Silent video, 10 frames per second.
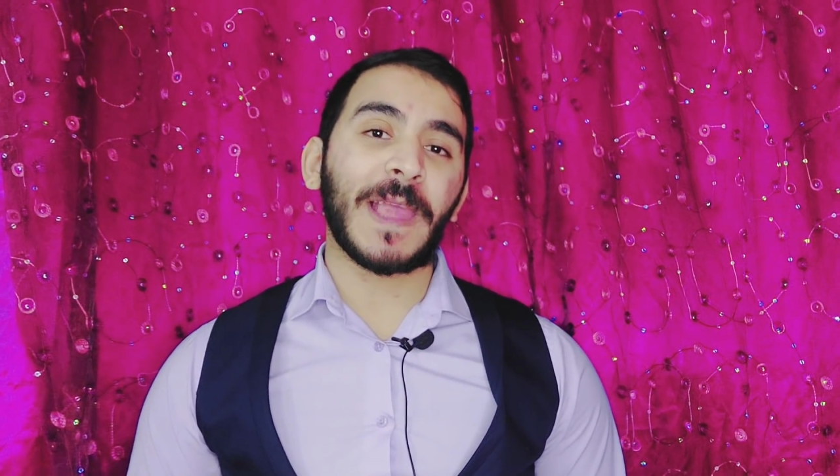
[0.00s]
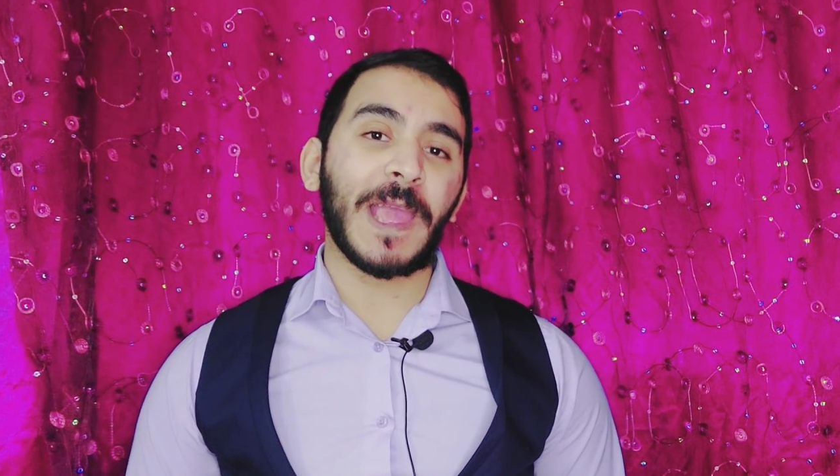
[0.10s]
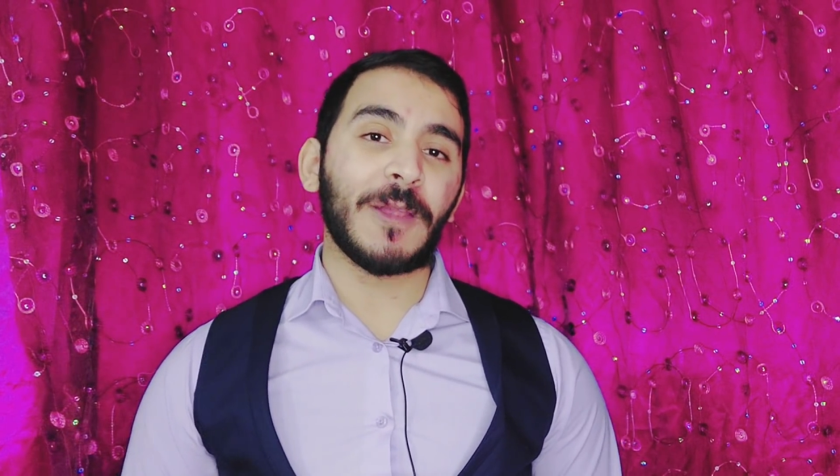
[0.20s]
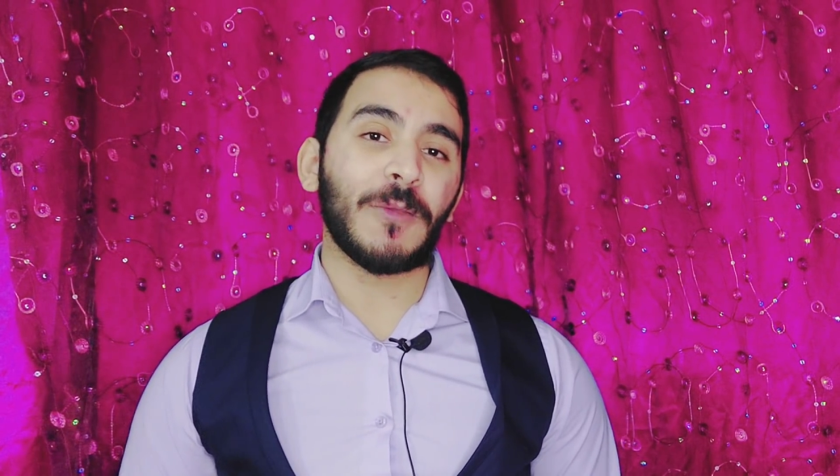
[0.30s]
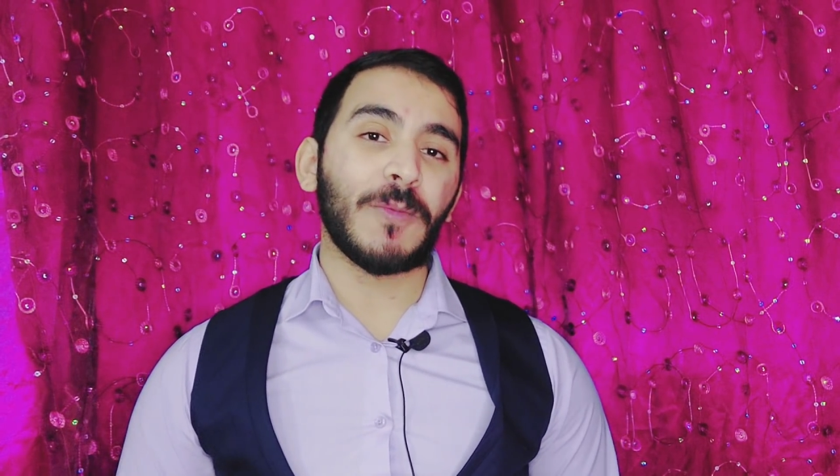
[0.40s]
انا
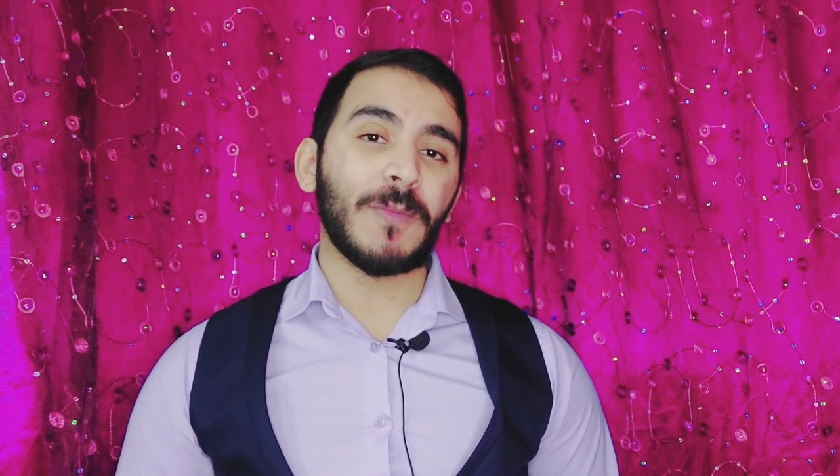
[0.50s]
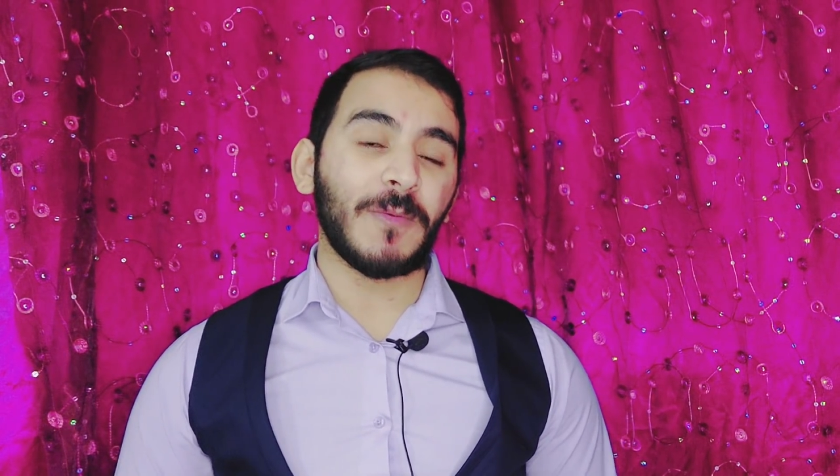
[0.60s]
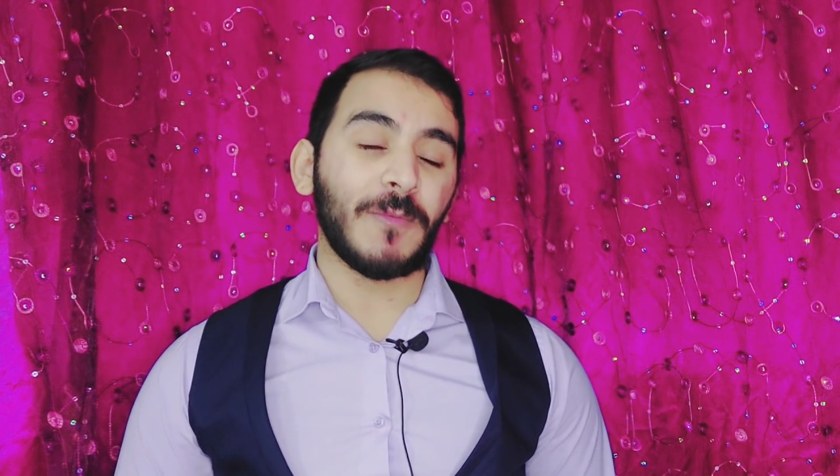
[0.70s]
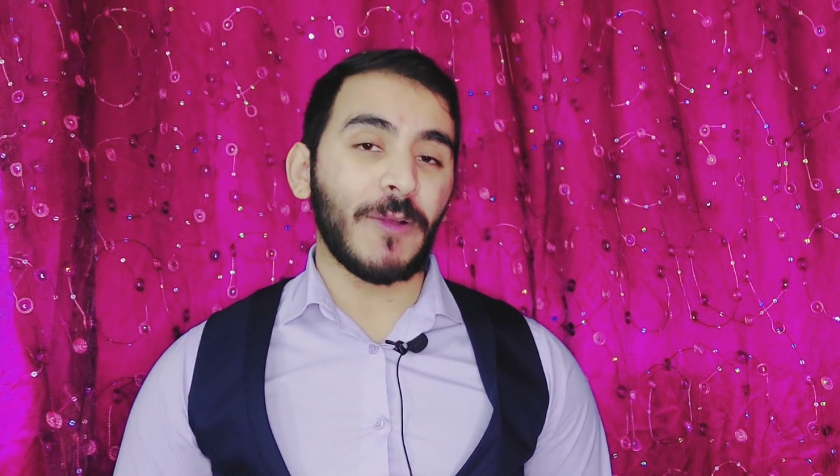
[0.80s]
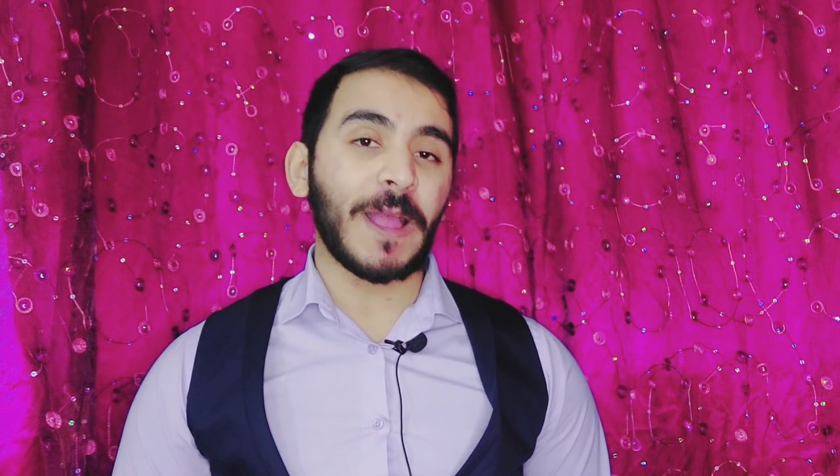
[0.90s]
جاي لكم
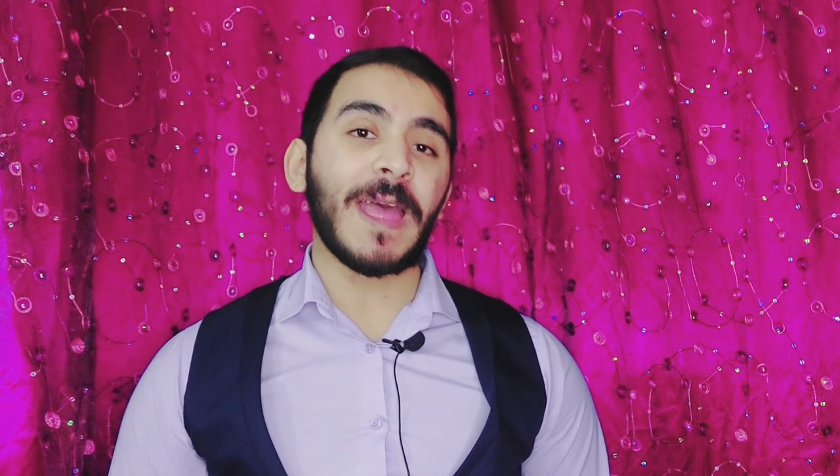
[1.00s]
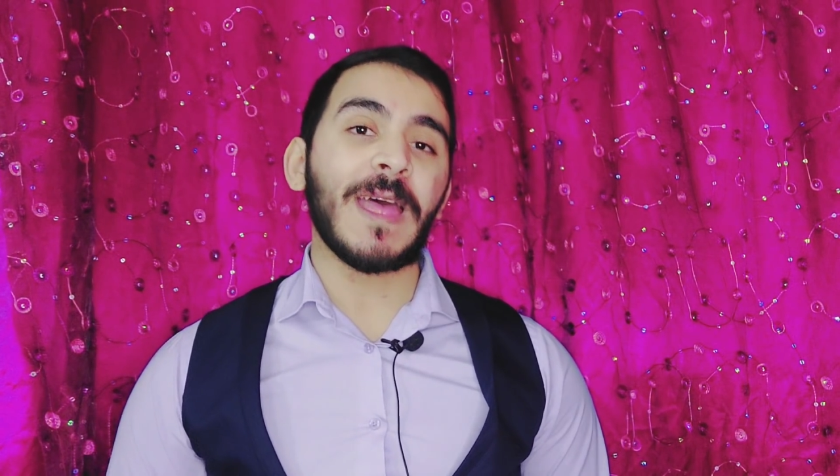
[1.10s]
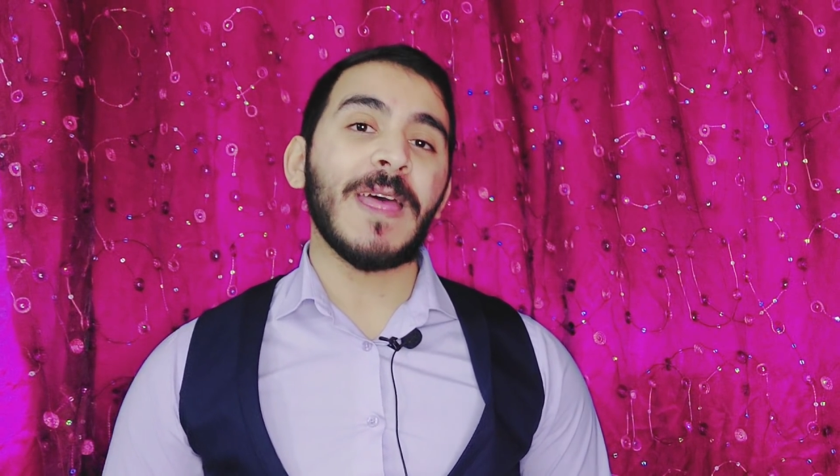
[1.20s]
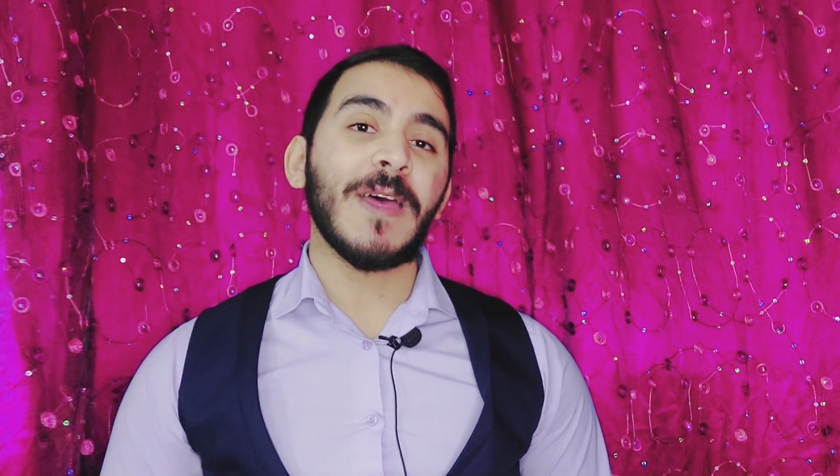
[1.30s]
بمفاجاه